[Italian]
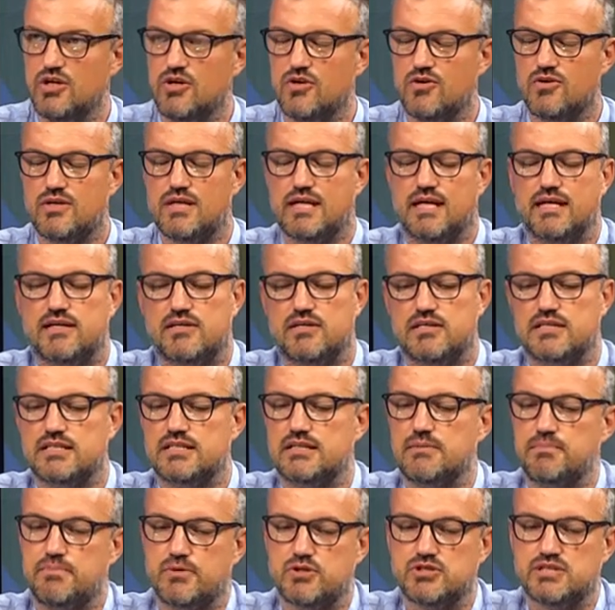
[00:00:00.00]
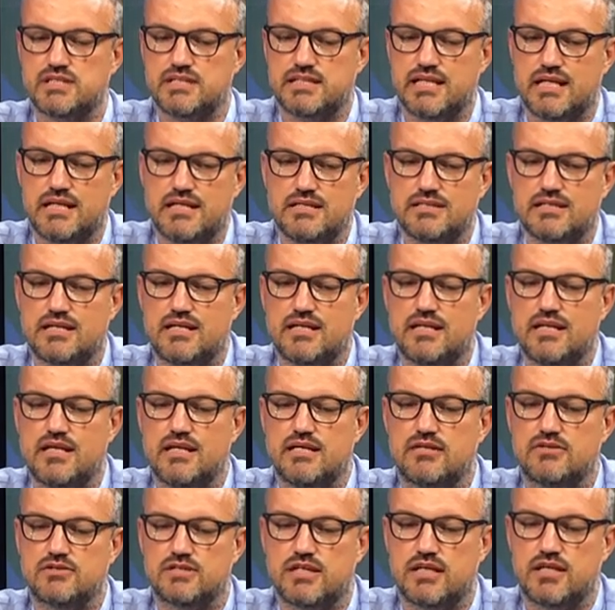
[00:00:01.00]
okay, che, che, possa dargli
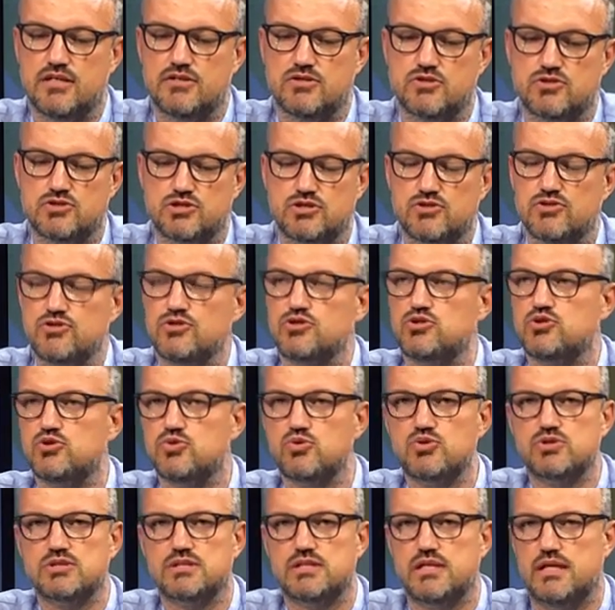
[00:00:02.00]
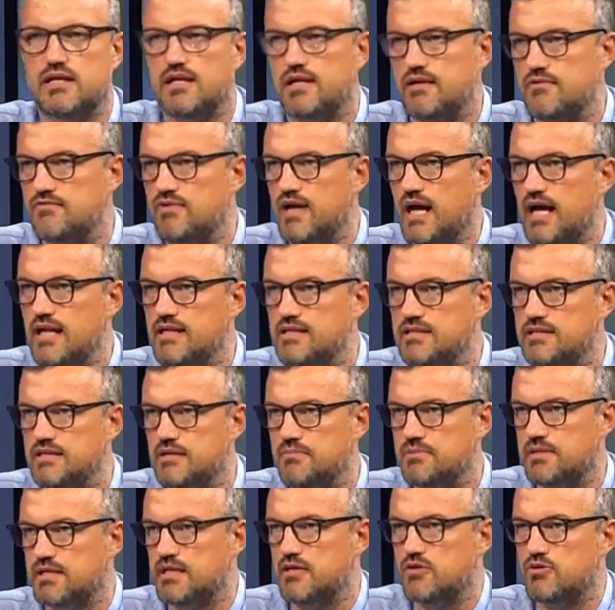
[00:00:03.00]
delle, delle, nozioni giuste e
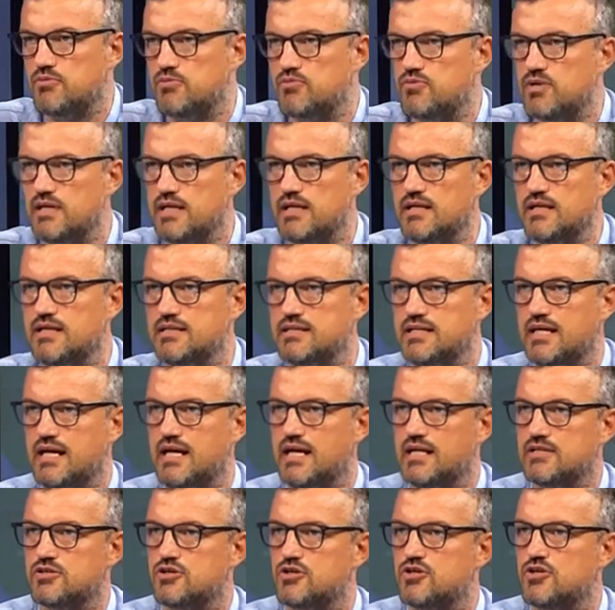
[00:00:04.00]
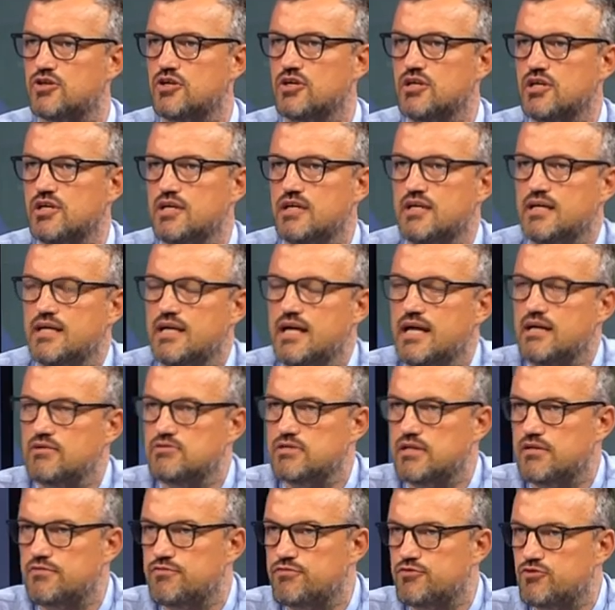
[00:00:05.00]
valide, perché comunque il teatro è
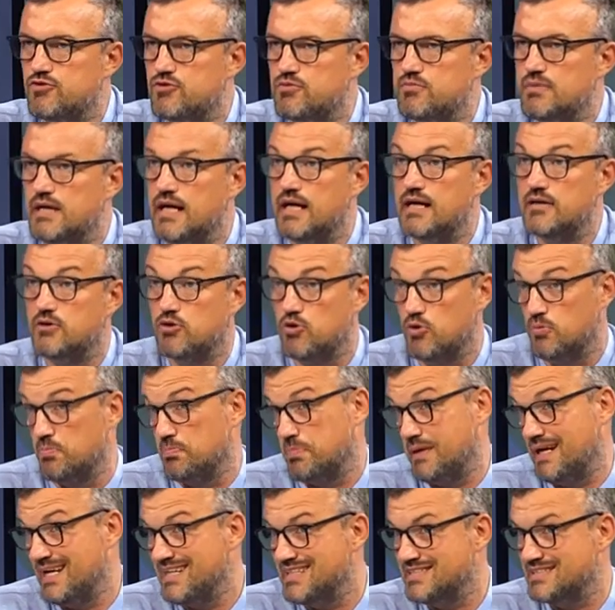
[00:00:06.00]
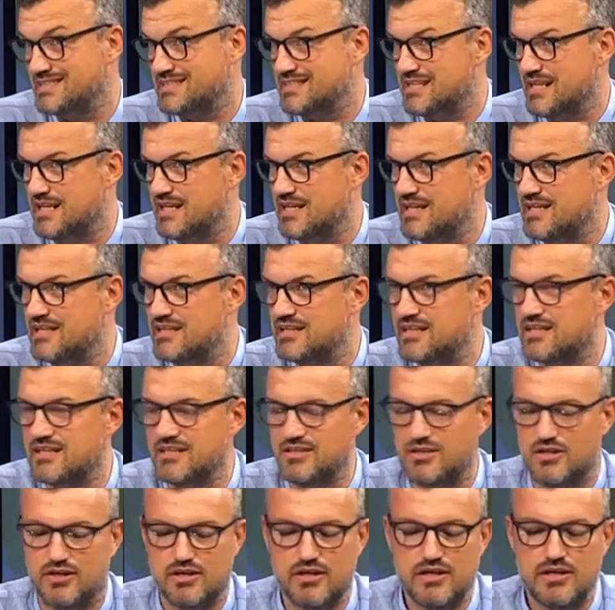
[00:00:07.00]
una forma complessa
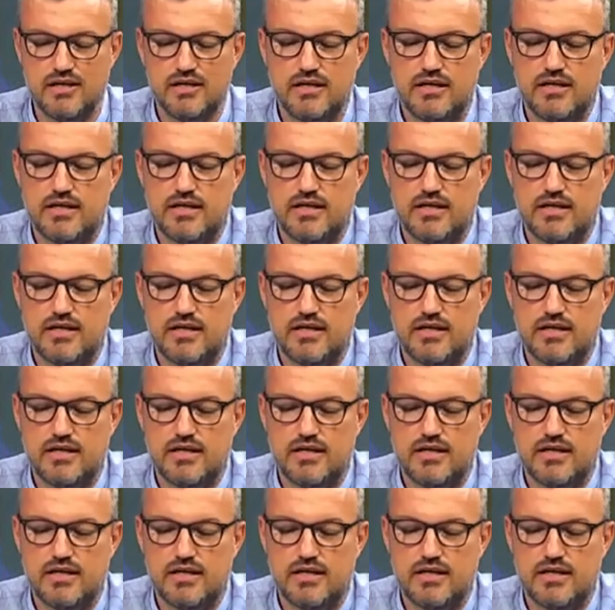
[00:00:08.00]
anche, no?